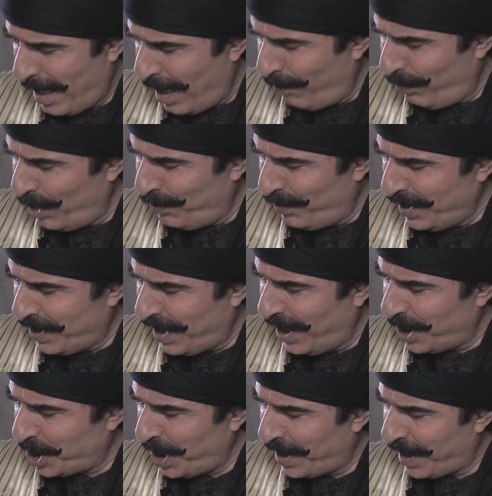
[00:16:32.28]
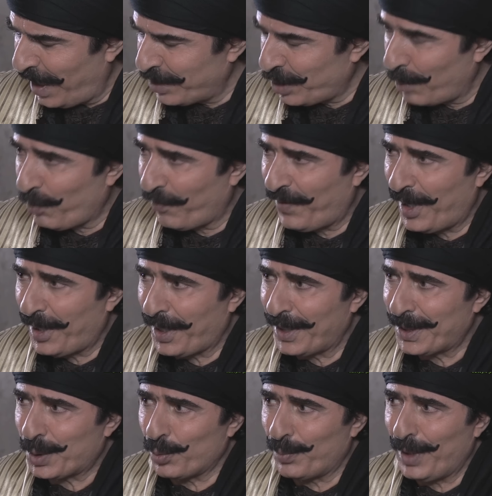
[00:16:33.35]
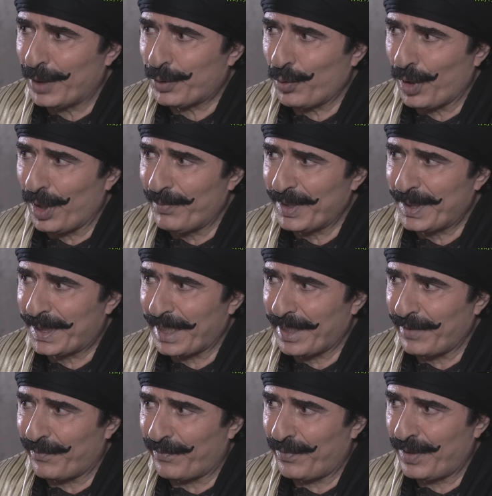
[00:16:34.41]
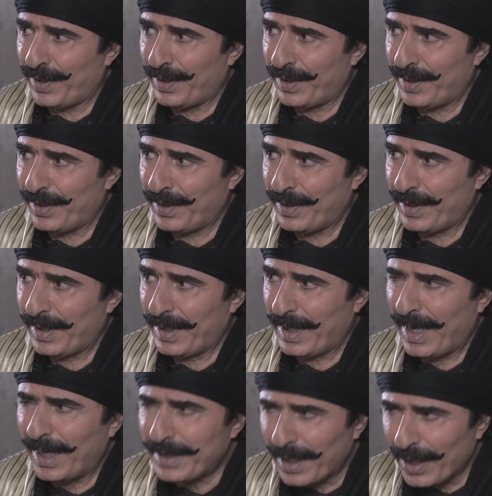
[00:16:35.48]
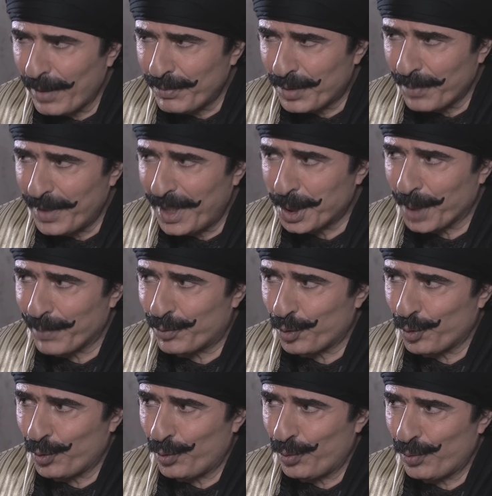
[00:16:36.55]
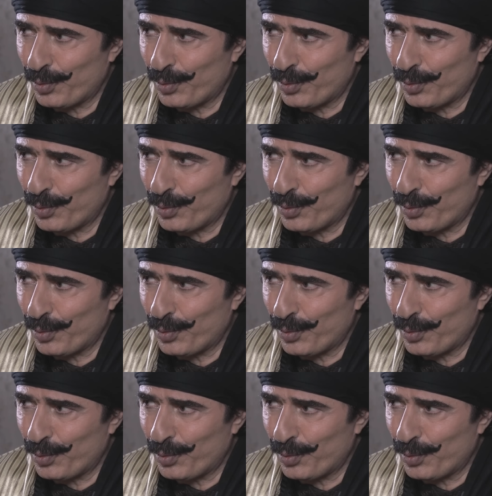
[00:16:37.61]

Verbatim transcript: قبل بمده اجيت لعند ابو فارس وبعته غمد سيف هذا غمت منين جبتوه؟